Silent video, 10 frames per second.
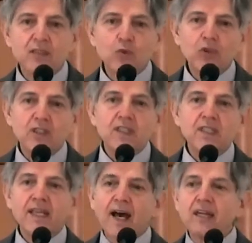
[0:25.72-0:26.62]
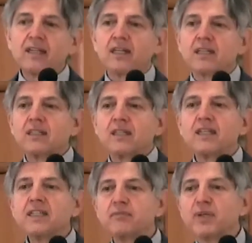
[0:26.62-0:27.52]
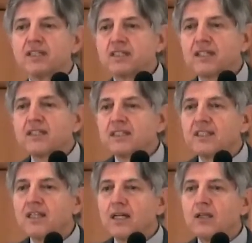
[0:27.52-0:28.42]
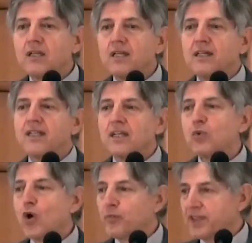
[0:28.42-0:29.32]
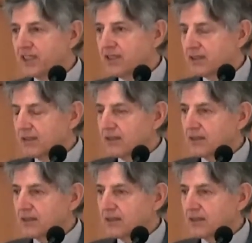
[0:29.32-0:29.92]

tutti gli altri libri scritti dal, dagli uomini,